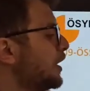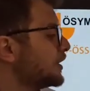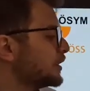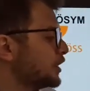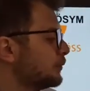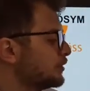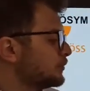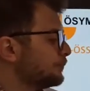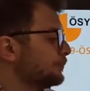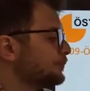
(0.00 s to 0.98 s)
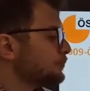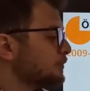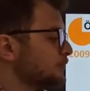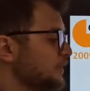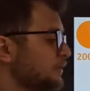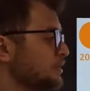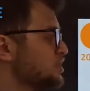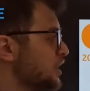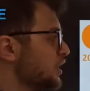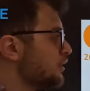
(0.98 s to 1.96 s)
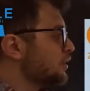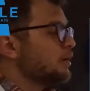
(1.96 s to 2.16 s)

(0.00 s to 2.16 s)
aradığımız şekil.